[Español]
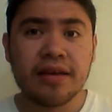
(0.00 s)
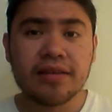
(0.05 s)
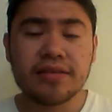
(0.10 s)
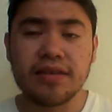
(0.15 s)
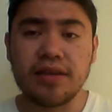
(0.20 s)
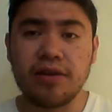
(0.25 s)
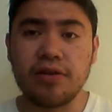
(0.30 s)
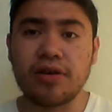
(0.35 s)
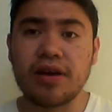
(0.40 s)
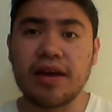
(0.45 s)

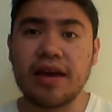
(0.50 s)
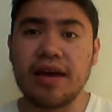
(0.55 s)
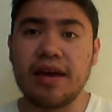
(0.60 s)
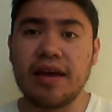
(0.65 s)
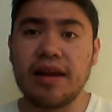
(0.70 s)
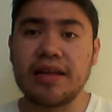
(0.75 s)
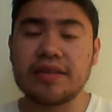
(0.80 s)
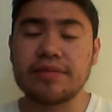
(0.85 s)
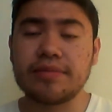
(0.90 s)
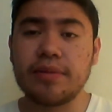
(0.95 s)
sino
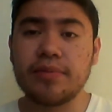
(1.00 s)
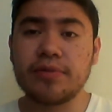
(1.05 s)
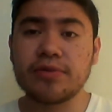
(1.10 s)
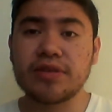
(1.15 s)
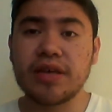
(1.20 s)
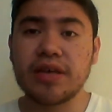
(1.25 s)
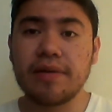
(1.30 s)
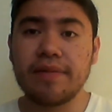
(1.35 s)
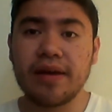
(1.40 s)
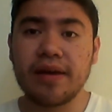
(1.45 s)
que las
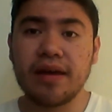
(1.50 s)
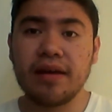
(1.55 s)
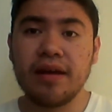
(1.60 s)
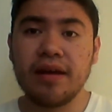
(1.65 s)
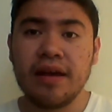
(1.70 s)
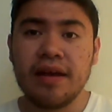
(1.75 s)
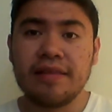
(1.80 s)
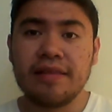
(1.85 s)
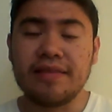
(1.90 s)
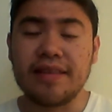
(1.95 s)
vamos a
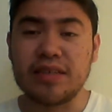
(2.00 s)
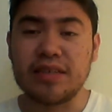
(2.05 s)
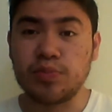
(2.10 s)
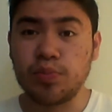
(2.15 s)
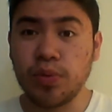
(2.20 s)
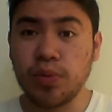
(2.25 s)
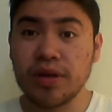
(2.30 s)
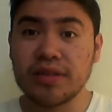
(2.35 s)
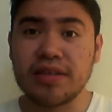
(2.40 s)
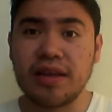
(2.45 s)
ver
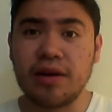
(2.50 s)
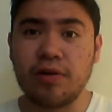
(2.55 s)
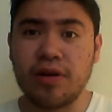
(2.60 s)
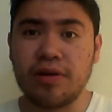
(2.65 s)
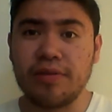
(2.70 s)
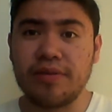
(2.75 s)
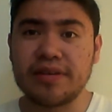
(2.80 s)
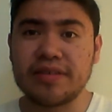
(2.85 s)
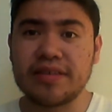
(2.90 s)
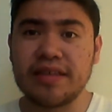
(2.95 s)
después de la
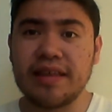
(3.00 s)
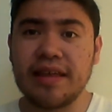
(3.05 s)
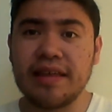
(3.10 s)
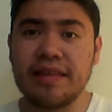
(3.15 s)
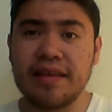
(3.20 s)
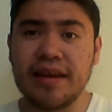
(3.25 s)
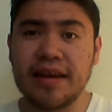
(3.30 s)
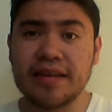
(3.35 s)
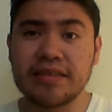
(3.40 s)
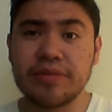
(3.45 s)

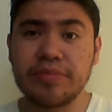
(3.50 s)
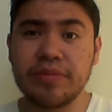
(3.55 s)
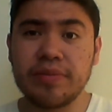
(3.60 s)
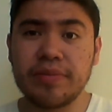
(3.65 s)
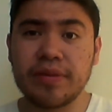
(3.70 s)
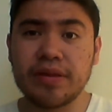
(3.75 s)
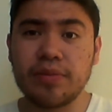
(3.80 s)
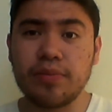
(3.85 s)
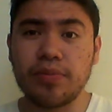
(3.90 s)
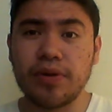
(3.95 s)
universidad y la
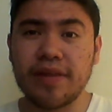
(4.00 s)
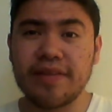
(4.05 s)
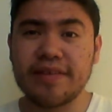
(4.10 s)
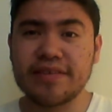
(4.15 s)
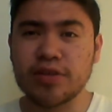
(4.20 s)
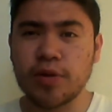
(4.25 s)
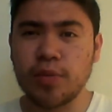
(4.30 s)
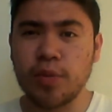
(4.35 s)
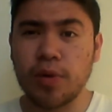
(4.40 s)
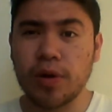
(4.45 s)
séptima temporada
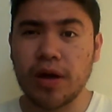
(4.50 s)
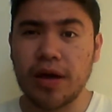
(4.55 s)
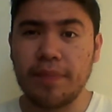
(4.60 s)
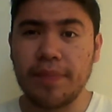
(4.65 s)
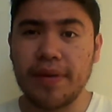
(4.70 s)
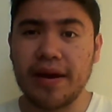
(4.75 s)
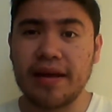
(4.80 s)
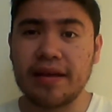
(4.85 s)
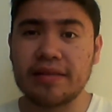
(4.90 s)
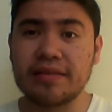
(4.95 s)
es como que
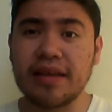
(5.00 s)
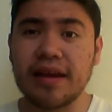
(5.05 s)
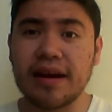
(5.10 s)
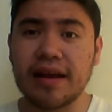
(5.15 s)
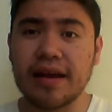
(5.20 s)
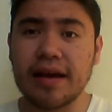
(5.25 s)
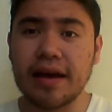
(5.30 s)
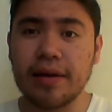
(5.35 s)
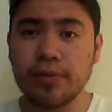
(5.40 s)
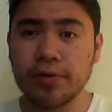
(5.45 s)
para
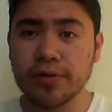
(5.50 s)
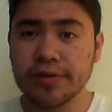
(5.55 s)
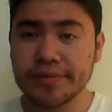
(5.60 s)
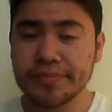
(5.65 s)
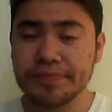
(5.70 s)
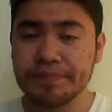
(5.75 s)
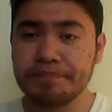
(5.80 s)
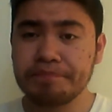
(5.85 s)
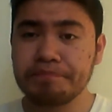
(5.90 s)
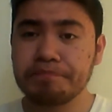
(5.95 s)
atar cabos.